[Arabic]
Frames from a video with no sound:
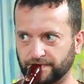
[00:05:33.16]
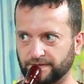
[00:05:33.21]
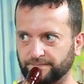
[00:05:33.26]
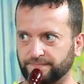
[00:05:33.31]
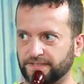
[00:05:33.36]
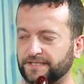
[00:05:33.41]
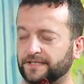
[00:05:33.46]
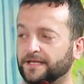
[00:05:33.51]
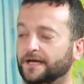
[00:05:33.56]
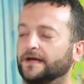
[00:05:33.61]

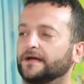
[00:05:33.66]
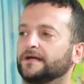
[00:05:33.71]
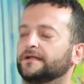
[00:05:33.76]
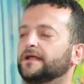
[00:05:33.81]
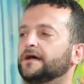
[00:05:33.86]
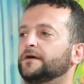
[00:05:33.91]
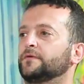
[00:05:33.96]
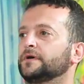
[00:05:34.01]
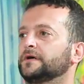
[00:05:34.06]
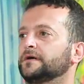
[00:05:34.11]
بيطلع
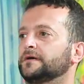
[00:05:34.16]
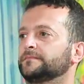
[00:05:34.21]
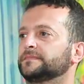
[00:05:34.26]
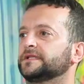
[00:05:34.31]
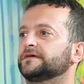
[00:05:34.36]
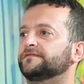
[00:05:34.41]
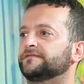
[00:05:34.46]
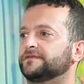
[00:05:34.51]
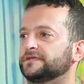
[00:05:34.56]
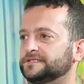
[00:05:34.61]
الهواء
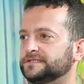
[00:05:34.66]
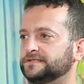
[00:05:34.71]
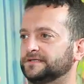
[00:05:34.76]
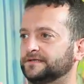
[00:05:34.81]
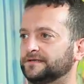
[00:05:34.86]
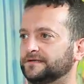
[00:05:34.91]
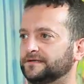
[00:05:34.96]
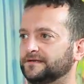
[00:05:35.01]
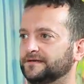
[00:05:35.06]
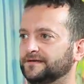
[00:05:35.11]
منفس
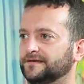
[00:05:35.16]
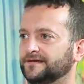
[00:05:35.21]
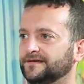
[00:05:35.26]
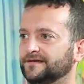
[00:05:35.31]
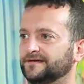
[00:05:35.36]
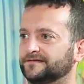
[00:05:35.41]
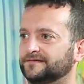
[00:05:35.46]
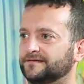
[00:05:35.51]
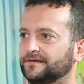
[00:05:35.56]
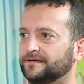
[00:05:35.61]
دغري
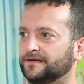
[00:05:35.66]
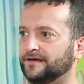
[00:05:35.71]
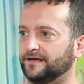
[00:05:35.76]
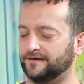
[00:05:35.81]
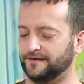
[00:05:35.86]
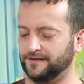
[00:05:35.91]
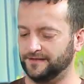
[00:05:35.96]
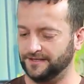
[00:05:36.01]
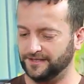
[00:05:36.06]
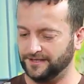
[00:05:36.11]
طالع
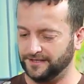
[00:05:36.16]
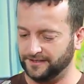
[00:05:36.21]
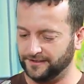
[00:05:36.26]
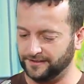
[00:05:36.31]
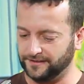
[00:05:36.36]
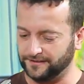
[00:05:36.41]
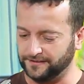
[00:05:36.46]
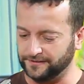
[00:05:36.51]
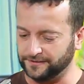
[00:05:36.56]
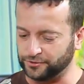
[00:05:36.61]

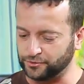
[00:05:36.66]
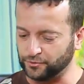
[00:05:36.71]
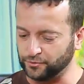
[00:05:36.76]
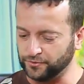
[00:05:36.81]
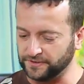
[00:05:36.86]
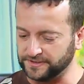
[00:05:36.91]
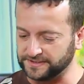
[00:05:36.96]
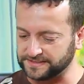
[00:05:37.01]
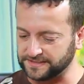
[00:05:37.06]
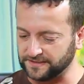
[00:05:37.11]

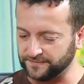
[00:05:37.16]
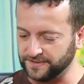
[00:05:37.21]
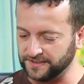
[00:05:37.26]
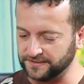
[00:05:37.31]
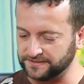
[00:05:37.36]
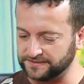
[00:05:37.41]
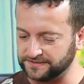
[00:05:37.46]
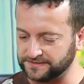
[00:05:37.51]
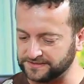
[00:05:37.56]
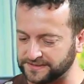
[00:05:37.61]
الترو اذا
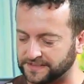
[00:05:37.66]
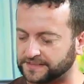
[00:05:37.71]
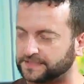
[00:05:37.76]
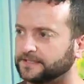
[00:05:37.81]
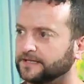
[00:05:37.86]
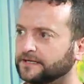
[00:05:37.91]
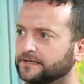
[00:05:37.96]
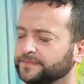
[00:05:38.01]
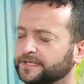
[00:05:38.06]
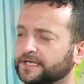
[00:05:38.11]
ما
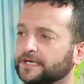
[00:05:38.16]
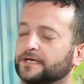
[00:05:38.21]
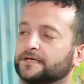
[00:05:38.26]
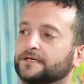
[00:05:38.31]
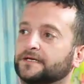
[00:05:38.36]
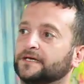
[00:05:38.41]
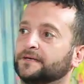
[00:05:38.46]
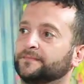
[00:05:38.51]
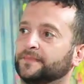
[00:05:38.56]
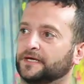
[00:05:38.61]
تسكر
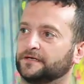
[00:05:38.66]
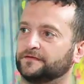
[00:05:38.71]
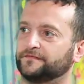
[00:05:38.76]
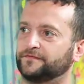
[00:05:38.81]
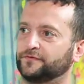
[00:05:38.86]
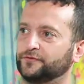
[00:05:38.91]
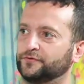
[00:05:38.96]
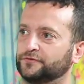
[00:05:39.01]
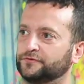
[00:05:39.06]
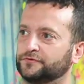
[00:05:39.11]
باحكام على
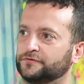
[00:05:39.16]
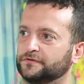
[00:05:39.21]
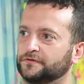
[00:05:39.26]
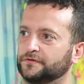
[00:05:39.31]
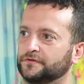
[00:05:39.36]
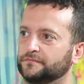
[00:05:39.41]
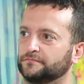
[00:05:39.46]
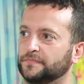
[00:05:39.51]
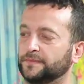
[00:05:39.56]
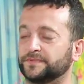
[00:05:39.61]
الفلوت
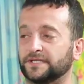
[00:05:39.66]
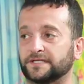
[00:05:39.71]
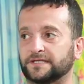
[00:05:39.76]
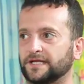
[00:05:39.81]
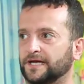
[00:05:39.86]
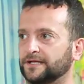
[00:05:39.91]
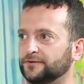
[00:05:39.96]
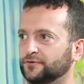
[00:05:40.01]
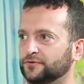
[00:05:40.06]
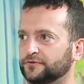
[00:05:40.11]
ما
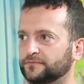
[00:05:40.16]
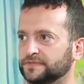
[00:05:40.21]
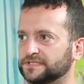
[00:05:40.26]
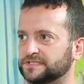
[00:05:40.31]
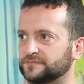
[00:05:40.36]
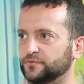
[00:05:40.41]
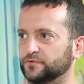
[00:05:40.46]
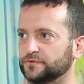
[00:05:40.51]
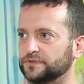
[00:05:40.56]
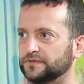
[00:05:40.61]
بتطلع النوت
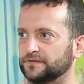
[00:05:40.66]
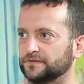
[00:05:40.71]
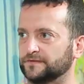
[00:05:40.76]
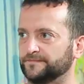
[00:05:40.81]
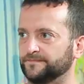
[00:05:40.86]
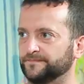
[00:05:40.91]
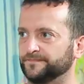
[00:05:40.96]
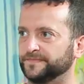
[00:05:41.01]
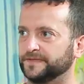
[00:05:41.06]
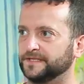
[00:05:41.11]
مضبوطه
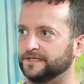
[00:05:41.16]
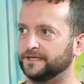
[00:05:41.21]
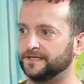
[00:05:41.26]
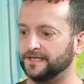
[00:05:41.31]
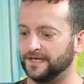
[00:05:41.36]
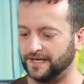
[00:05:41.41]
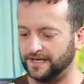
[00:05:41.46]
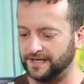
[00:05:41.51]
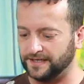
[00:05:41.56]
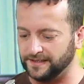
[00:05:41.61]

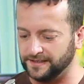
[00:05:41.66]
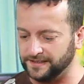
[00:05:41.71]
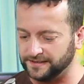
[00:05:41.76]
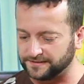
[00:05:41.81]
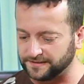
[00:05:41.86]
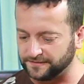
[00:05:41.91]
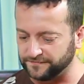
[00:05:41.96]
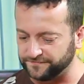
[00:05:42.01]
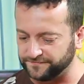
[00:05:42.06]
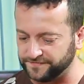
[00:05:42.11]
يعني اقل
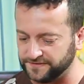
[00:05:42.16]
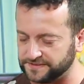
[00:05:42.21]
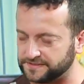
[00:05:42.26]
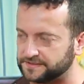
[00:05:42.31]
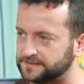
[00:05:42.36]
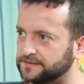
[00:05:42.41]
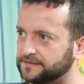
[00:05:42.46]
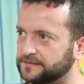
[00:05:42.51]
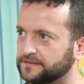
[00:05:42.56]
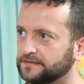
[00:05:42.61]

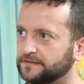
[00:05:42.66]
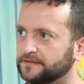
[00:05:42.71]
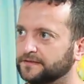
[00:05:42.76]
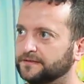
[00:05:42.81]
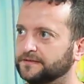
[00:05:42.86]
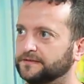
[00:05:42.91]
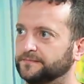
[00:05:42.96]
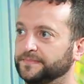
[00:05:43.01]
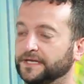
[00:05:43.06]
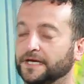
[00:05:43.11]
تنفيسه
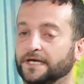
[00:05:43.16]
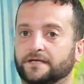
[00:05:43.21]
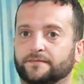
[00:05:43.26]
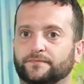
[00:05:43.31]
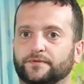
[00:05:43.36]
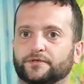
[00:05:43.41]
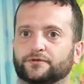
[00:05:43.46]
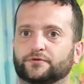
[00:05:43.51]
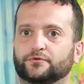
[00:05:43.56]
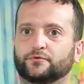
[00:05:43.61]
بقلب
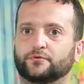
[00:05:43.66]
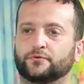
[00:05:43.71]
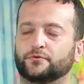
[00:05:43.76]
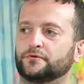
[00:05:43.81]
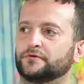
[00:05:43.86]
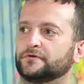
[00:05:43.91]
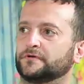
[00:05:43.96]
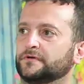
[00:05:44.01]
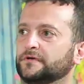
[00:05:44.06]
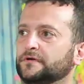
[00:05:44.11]

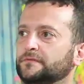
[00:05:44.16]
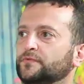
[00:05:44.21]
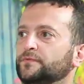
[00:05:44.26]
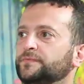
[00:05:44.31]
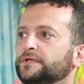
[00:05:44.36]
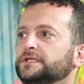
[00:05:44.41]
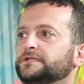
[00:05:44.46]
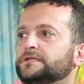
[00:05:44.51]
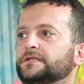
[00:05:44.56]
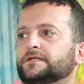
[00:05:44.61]
الترو
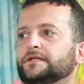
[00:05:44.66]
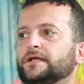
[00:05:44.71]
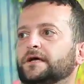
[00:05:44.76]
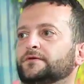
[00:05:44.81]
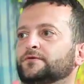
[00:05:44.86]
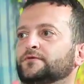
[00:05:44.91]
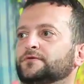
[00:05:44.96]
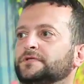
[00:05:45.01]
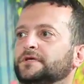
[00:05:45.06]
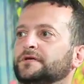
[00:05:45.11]
ممكن تطلع
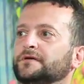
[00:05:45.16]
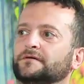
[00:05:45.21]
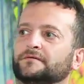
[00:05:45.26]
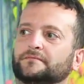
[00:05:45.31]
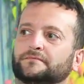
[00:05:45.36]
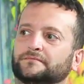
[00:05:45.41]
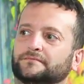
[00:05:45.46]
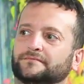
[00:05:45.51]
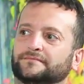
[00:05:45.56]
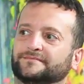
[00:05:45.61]
نوتة
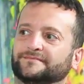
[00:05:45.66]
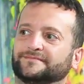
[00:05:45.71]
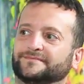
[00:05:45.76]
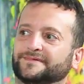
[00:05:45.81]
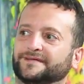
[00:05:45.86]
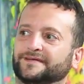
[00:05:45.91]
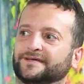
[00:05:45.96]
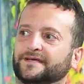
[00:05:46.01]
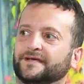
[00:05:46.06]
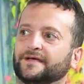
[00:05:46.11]

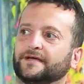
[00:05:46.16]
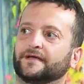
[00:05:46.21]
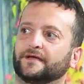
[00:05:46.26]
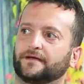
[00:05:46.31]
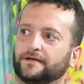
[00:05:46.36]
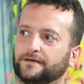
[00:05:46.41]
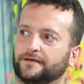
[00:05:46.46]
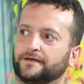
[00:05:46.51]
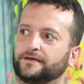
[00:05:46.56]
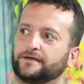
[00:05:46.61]
غير عن إيه،
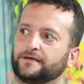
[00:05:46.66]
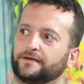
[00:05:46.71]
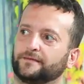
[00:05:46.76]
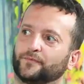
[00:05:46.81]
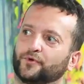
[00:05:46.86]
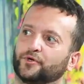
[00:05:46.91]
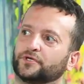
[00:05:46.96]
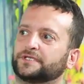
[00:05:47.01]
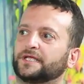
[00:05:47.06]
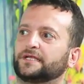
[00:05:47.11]
النوتة ايه
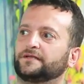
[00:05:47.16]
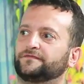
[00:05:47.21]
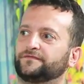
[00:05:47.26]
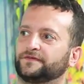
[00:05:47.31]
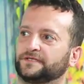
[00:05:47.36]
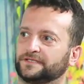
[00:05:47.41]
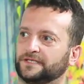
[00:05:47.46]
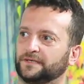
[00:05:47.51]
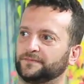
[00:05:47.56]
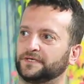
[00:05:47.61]
مختلفة
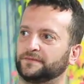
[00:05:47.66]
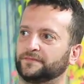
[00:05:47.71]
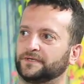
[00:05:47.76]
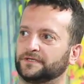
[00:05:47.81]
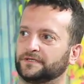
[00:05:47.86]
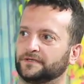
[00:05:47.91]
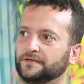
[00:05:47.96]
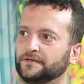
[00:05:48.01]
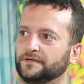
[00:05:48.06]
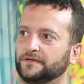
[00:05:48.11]
مصبوطة. تماما أوكي.
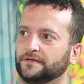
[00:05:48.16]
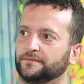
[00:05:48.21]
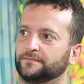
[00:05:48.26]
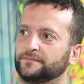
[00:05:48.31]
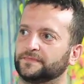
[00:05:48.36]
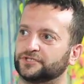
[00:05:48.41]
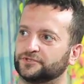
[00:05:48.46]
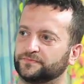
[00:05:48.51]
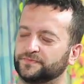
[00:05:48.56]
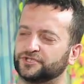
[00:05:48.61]
أوكي.
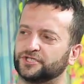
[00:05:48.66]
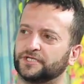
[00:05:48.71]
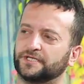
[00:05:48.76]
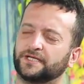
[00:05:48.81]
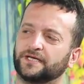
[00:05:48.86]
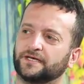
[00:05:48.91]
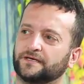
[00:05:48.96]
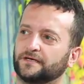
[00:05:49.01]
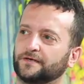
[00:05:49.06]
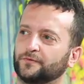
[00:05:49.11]
مش مشان
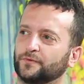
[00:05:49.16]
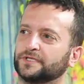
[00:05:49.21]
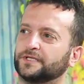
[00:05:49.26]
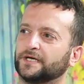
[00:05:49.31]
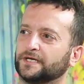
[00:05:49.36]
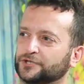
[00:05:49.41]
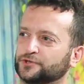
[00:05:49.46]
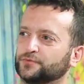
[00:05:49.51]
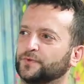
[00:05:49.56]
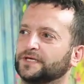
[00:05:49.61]
هيك
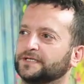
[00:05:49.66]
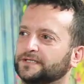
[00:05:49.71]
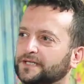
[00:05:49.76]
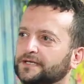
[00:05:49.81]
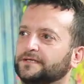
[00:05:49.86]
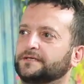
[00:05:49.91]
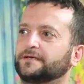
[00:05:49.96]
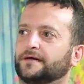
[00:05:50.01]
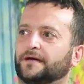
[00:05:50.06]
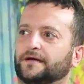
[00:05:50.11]
الوضع شوي
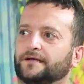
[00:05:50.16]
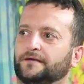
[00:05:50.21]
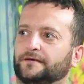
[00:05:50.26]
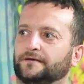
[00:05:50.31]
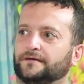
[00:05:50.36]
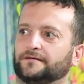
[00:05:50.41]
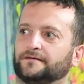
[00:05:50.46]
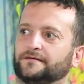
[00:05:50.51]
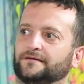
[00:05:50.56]
دقيق عليه مم.